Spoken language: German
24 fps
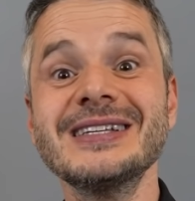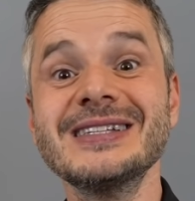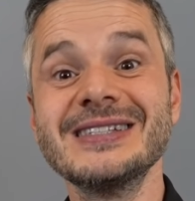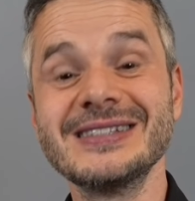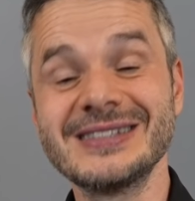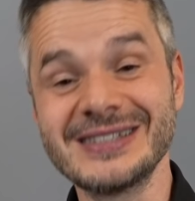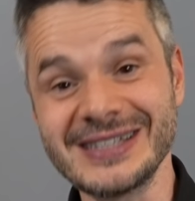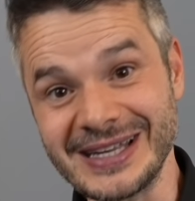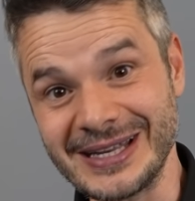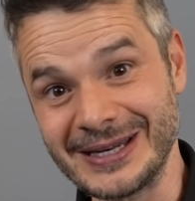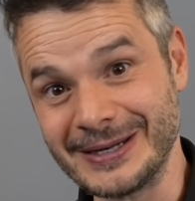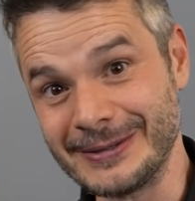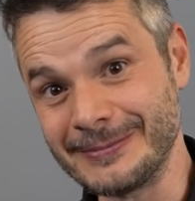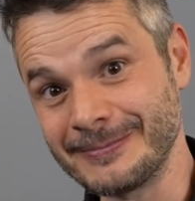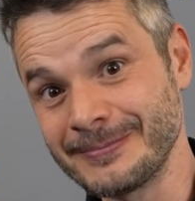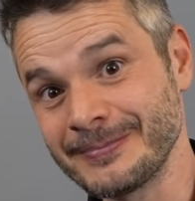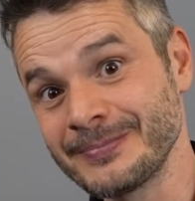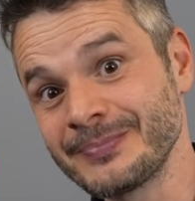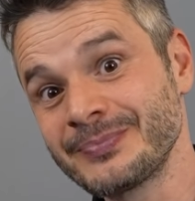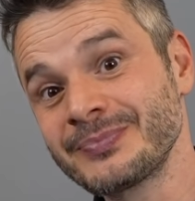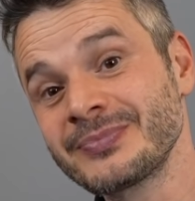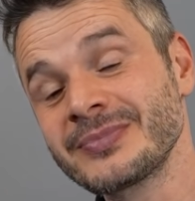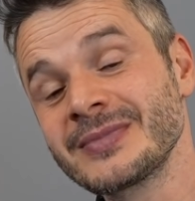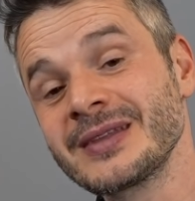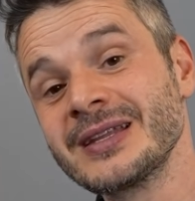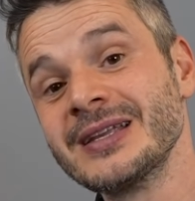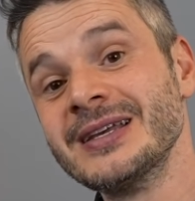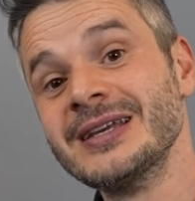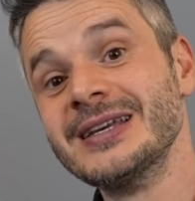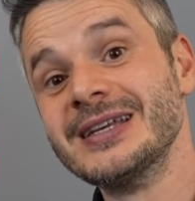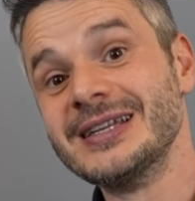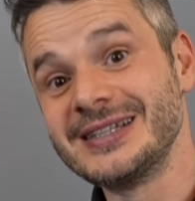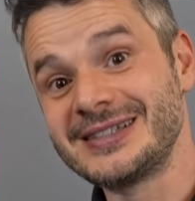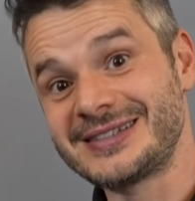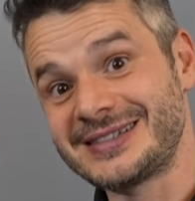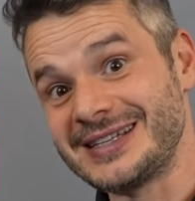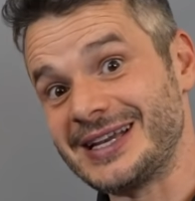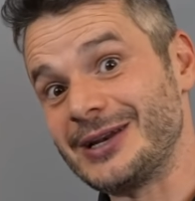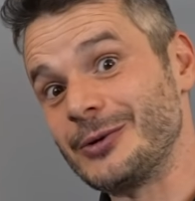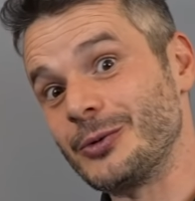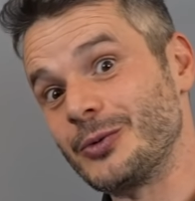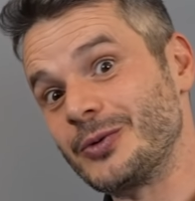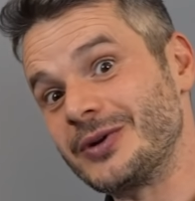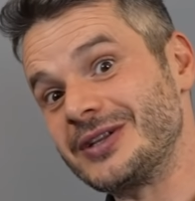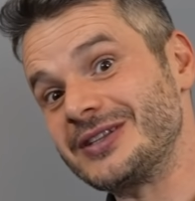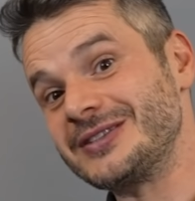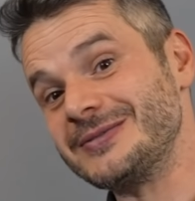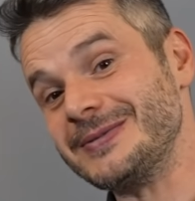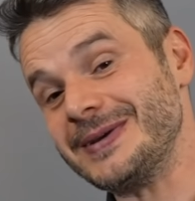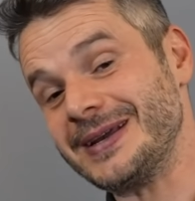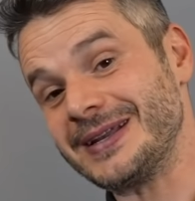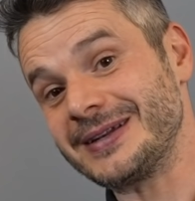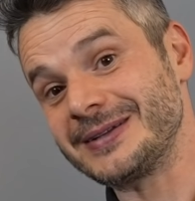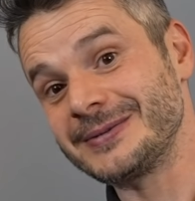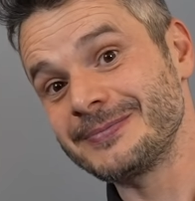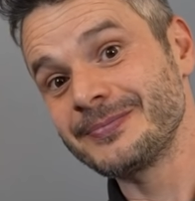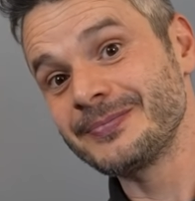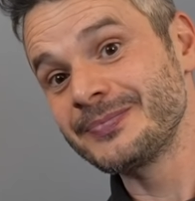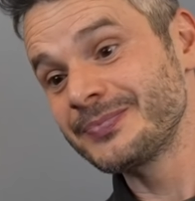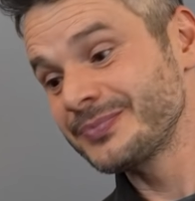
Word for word: sehen ist sehr lohnenswert.